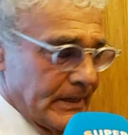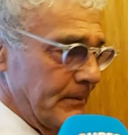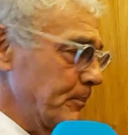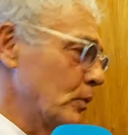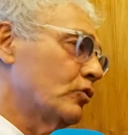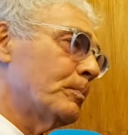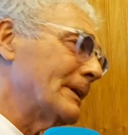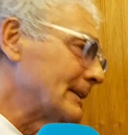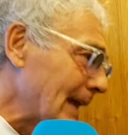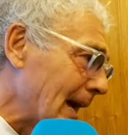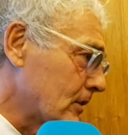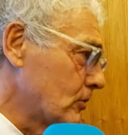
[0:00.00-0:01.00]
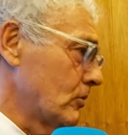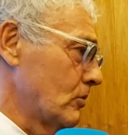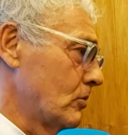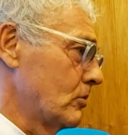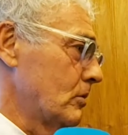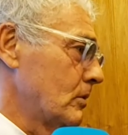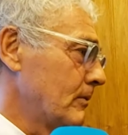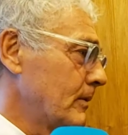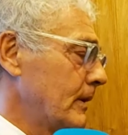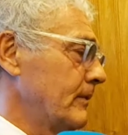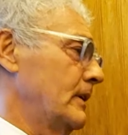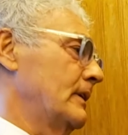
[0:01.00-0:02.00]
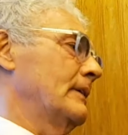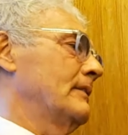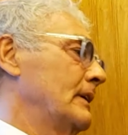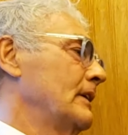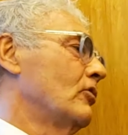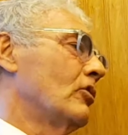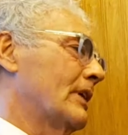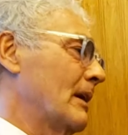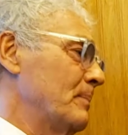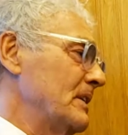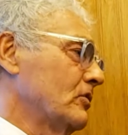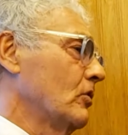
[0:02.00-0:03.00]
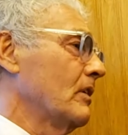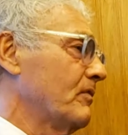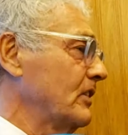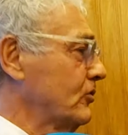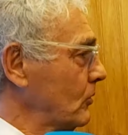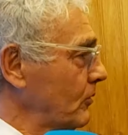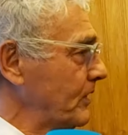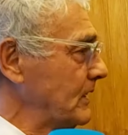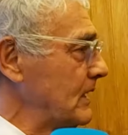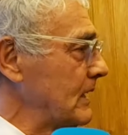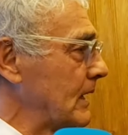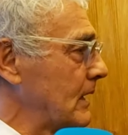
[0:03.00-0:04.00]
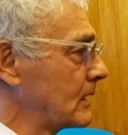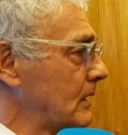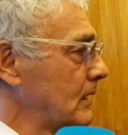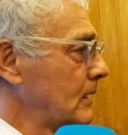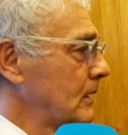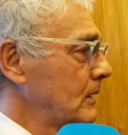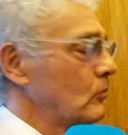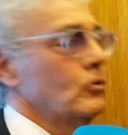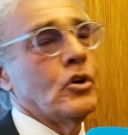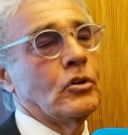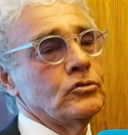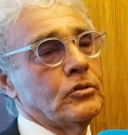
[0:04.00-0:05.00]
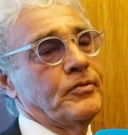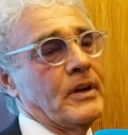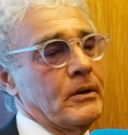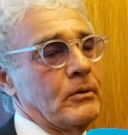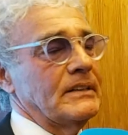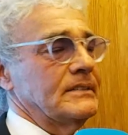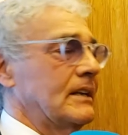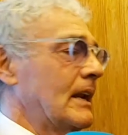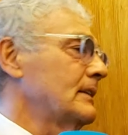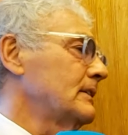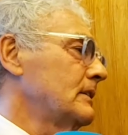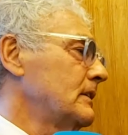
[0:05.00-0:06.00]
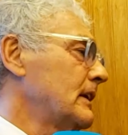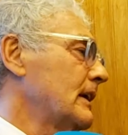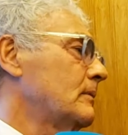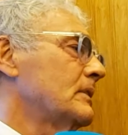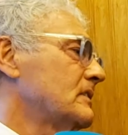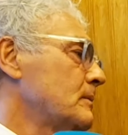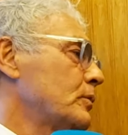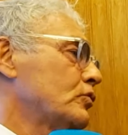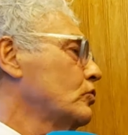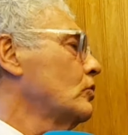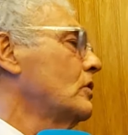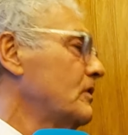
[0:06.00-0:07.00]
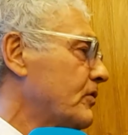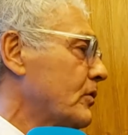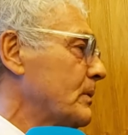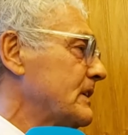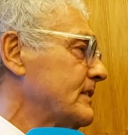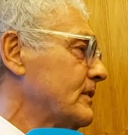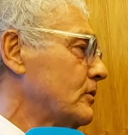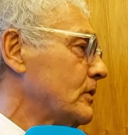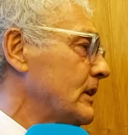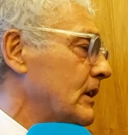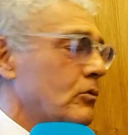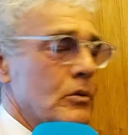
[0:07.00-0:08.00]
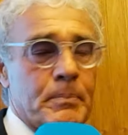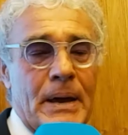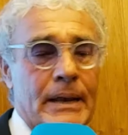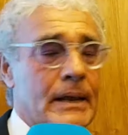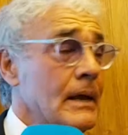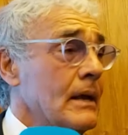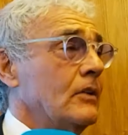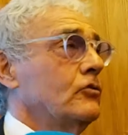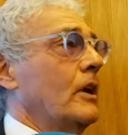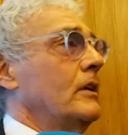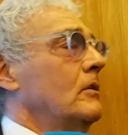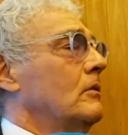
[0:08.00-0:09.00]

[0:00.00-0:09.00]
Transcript: che è più spettacolo io capisco che facciano fatica. Un conto fare una serata dedicata per esempio solo all'informazione, da cui pare... Cioè